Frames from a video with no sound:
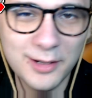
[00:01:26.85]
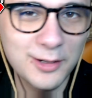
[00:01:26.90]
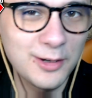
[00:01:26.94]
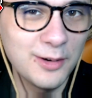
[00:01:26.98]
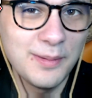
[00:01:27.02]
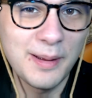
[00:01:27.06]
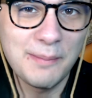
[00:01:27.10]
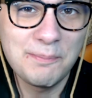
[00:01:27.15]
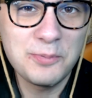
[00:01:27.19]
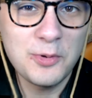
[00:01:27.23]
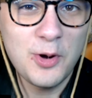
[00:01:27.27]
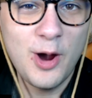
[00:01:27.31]

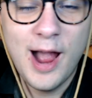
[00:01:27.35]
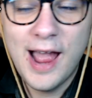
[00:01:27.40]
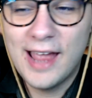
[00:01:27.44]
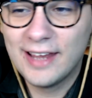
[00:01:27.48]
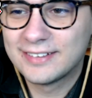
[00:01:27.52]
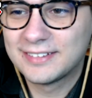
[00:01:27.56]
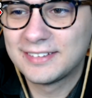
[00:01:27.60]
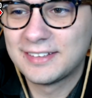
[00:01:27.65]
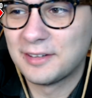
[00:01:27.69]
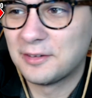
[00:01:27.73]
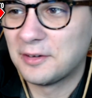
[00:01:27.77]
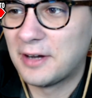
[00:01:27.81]
come può
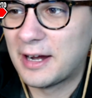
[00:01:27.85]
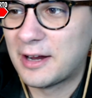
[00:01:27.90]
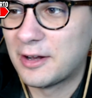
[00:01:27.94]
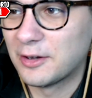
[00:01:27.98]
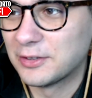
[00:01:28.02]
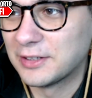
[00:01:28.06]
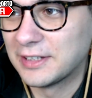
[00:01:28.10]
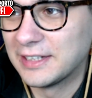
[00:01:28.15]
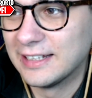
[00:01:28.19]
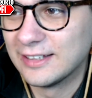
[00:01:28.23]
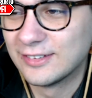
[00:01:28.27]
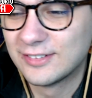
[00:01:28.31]
essere una
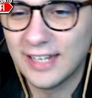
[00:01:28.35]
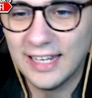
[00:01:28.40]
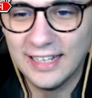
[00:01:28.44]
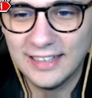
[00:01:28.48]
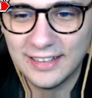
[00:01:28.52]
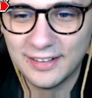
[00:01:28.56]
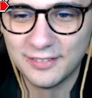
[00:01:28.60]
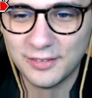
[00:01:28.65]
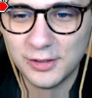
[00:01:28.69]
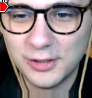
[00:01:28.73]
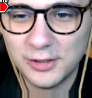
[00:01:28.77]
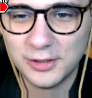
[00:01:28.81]
cosa del
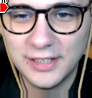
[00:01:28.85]
genere, voglio